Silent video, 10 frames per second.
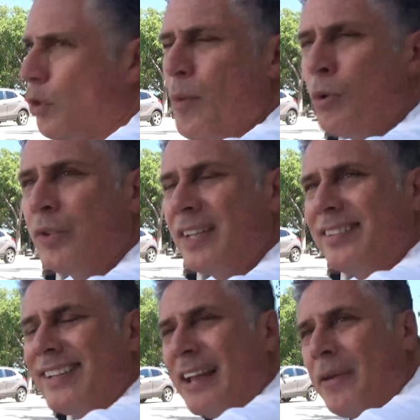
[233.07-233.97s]
¿Cómo
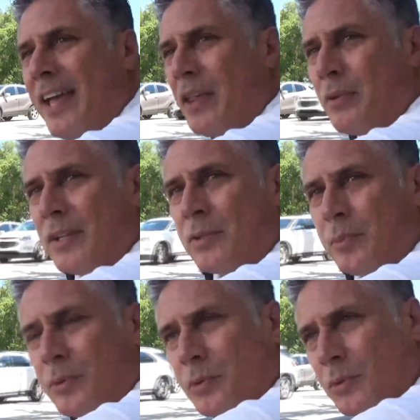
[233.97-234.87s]
acontece en la vida de un
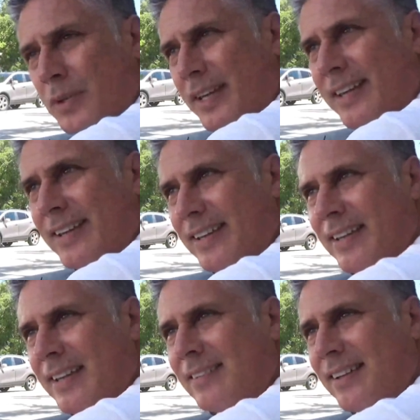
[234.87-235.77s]
entrepreneur?
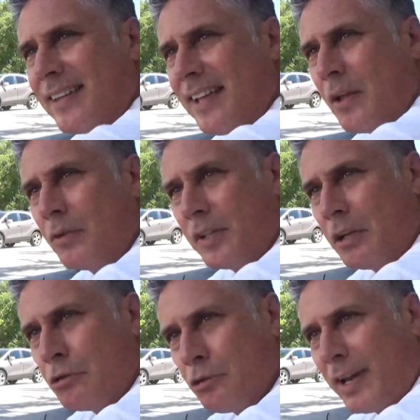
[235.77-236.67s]
Y, es aquí a
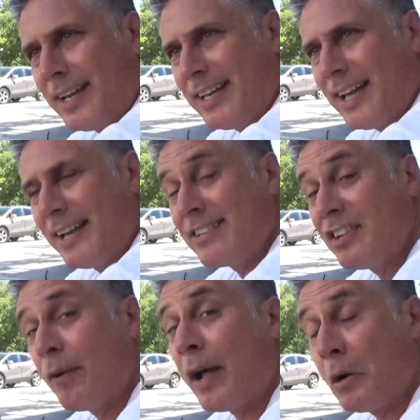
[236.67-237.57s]
donde yo quería
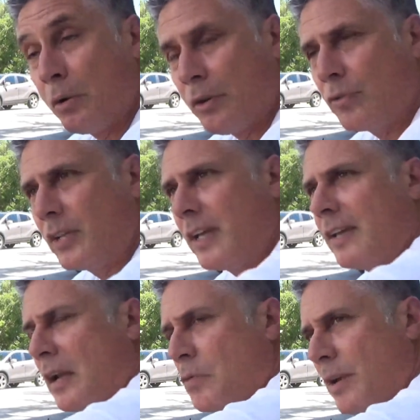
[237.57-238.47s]
llevarlos a
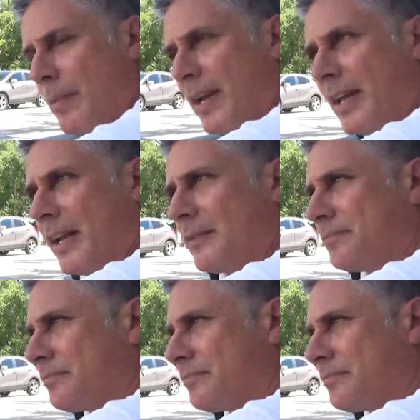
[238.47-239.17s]
ustedes de alguna manera.